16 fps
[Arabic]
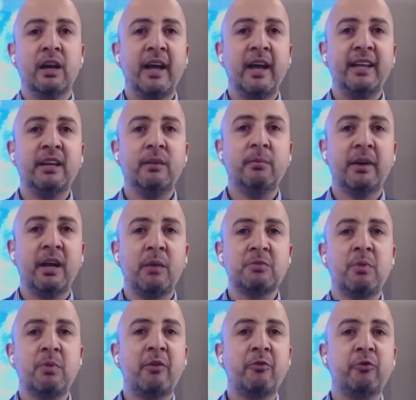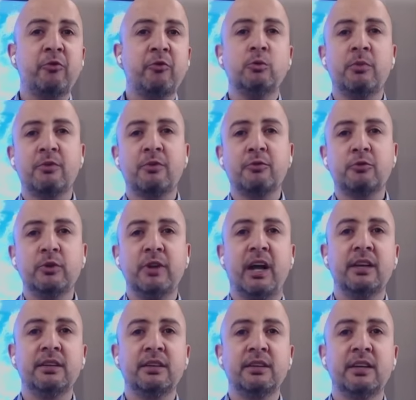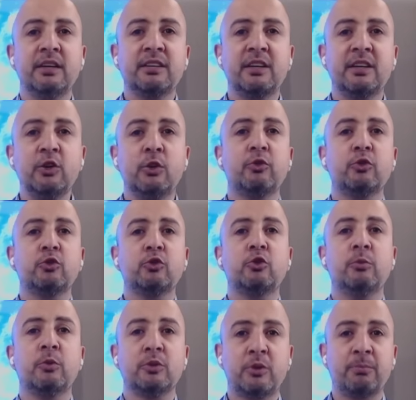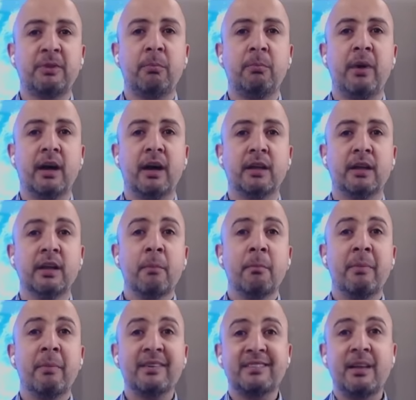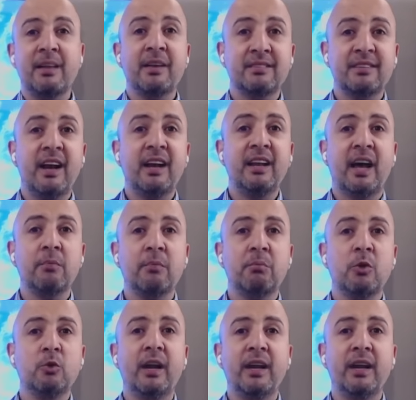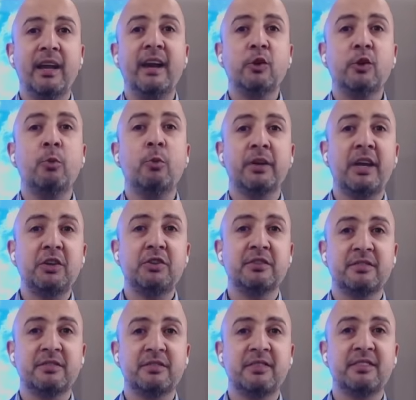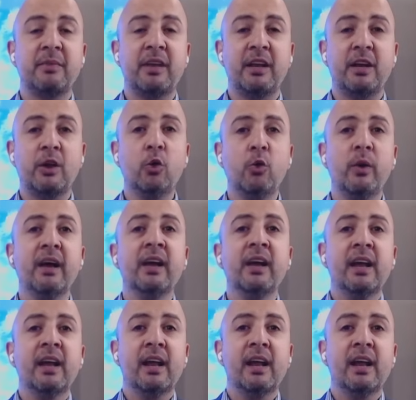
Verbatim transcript: هيدي البرامج ما المفروض تكون مفصوله على الانترنت كله المفروض تكون مرتبطه ببعض بس لما انسال عن موضوع الاير كوميونيكيشن سيستم يلي هو